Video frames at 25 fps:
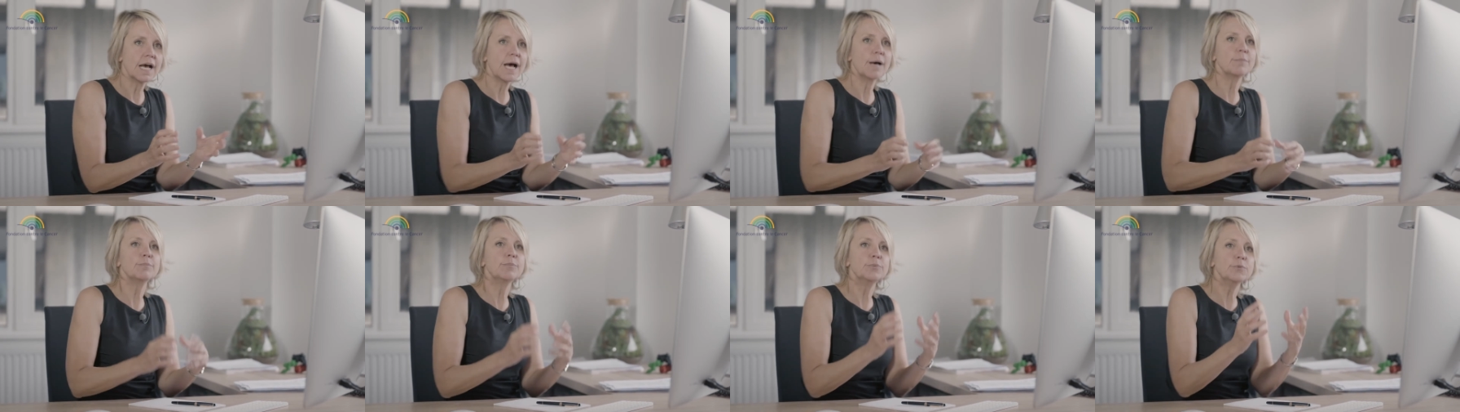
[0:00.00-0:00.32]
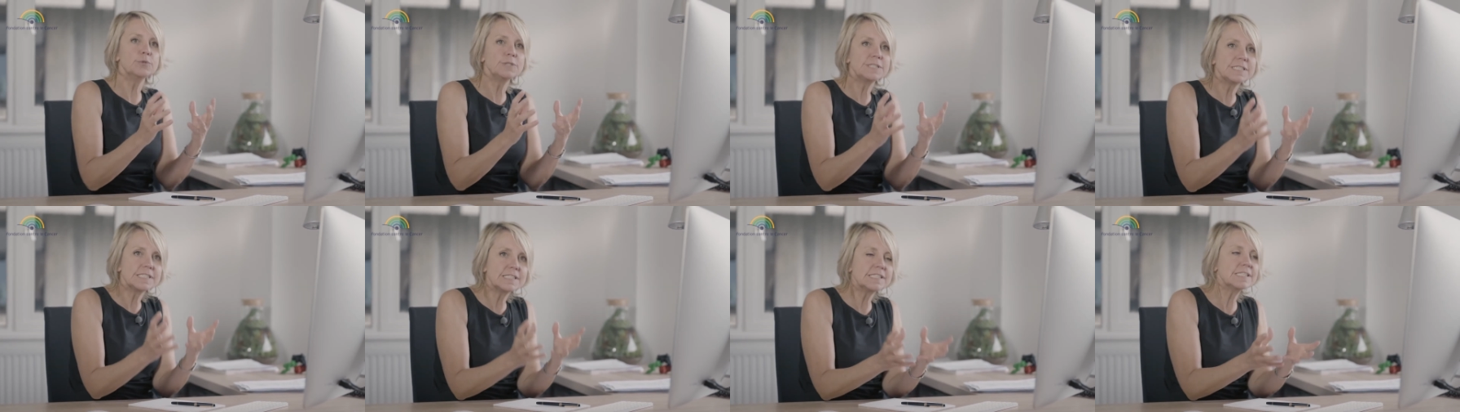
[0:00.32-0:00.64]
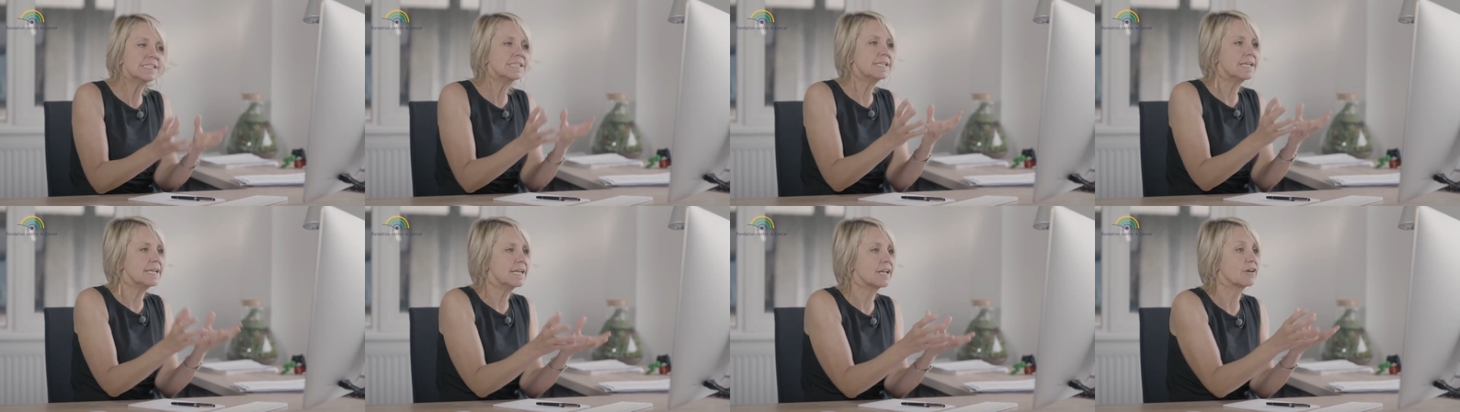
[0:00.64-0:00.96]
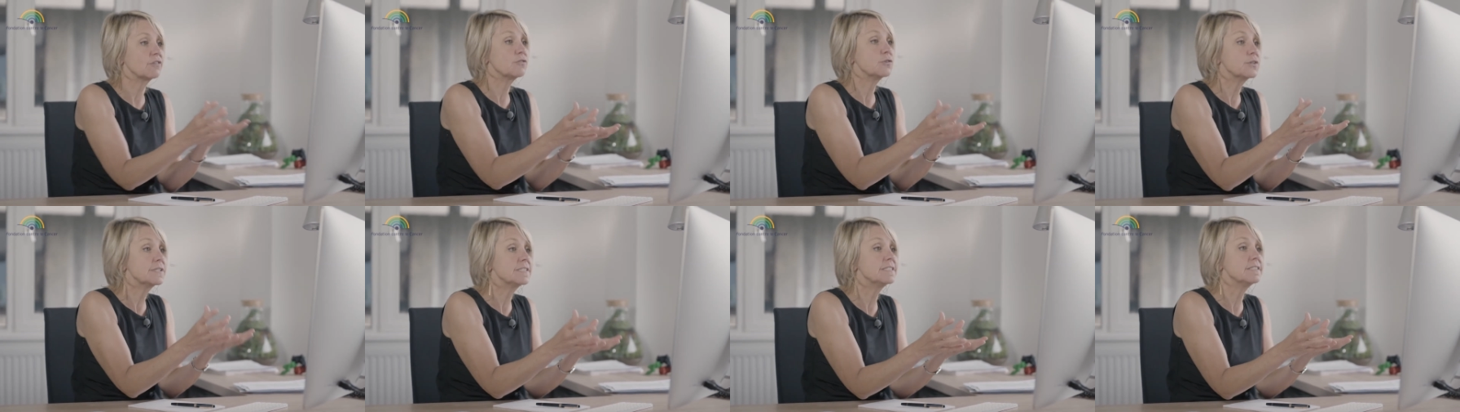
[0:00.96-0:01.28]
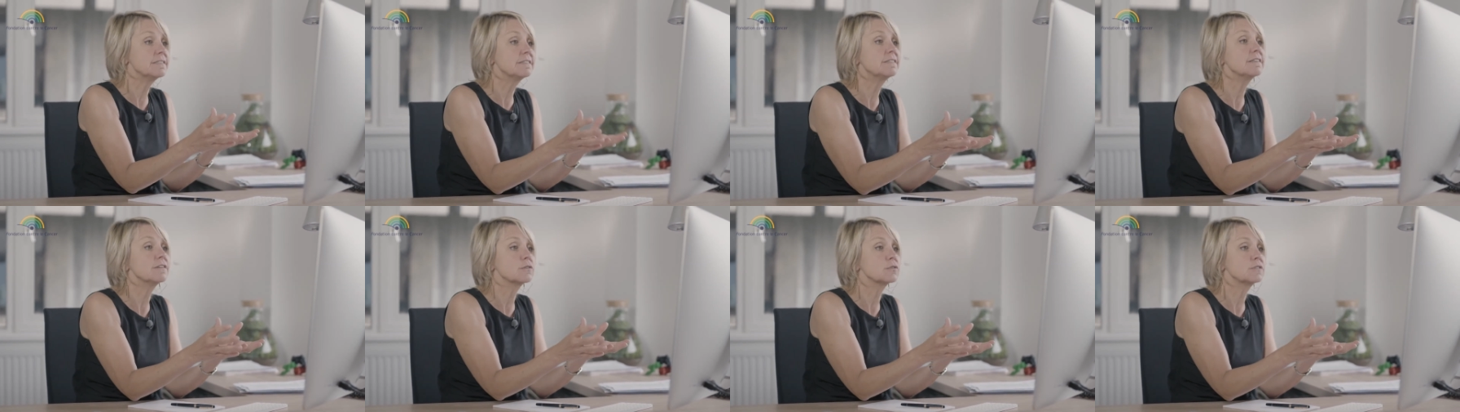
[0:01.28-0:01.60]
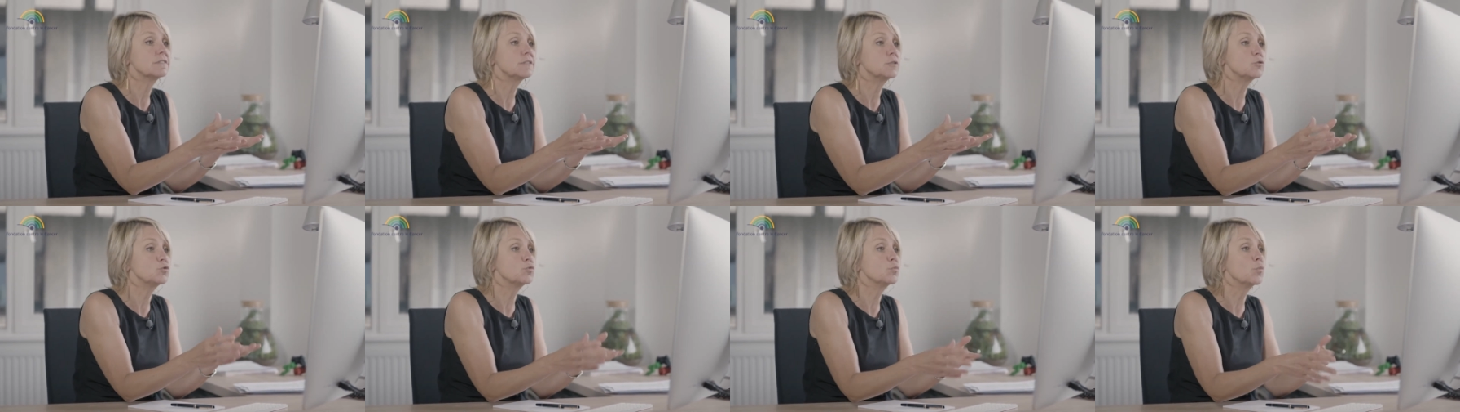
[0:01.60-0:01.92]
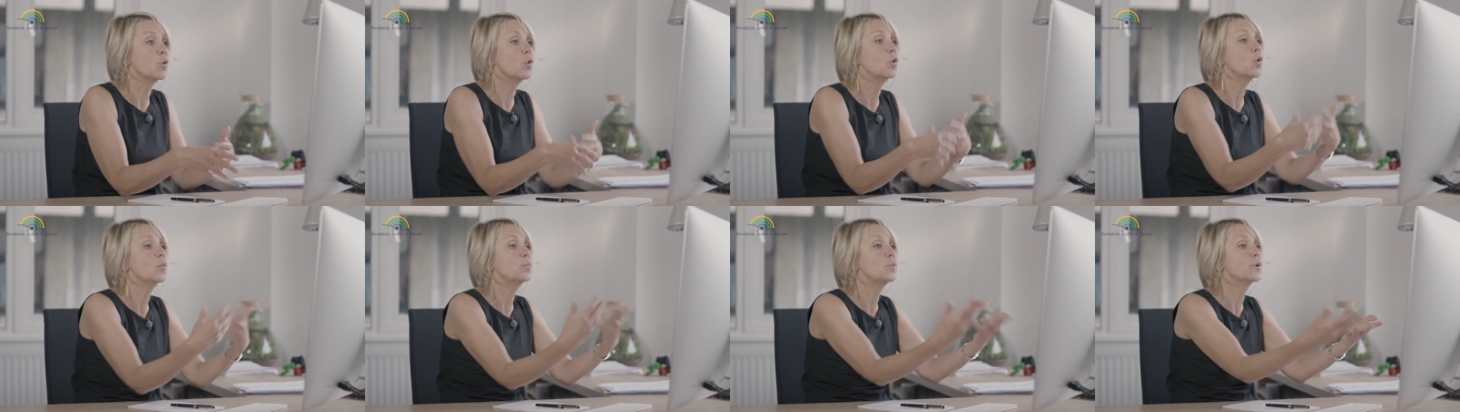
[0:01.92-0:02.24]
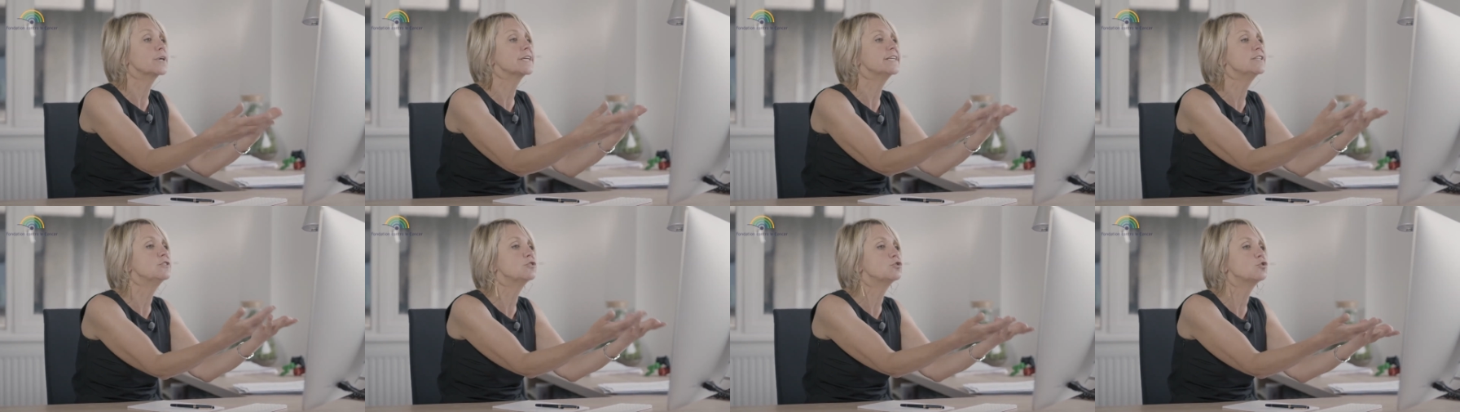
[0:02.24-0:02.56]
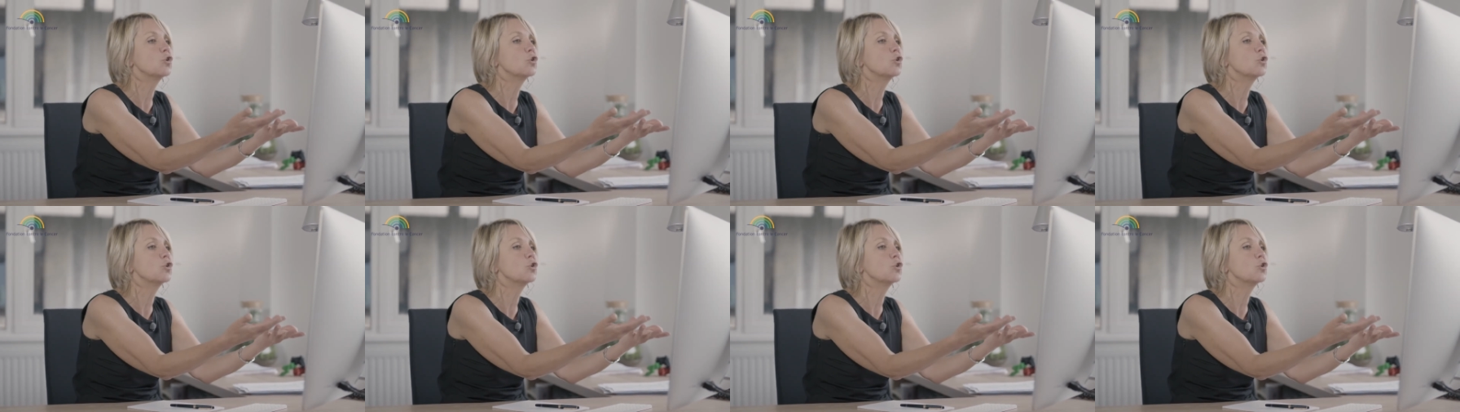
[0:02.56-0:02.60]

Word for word: à booster les lymphocytes antitumoraux pour qu'ils